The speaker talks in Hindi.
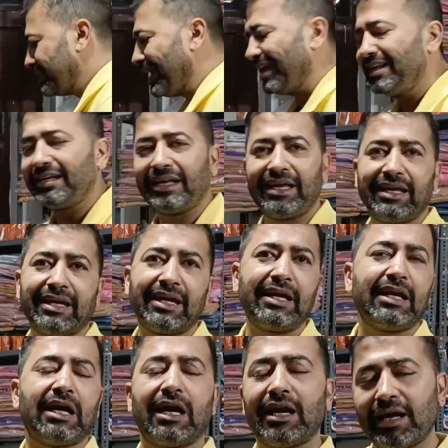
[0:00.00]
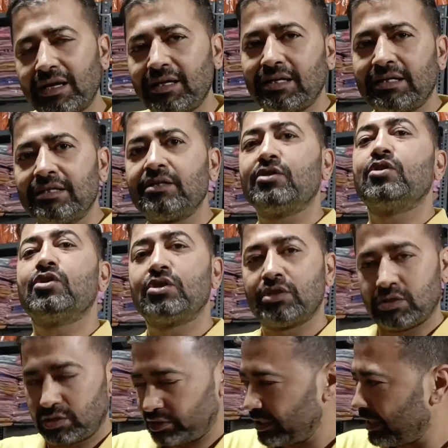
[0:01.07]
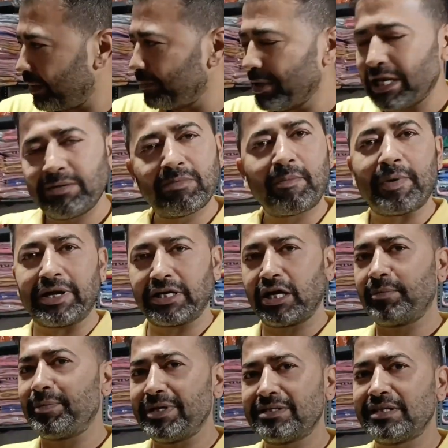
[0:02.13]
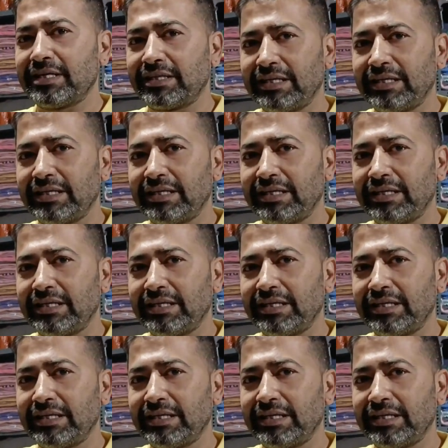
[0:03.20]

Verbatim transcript: डिजाइन रहेंगे अलग ठीक है मिनिमम हंड्रेड पीस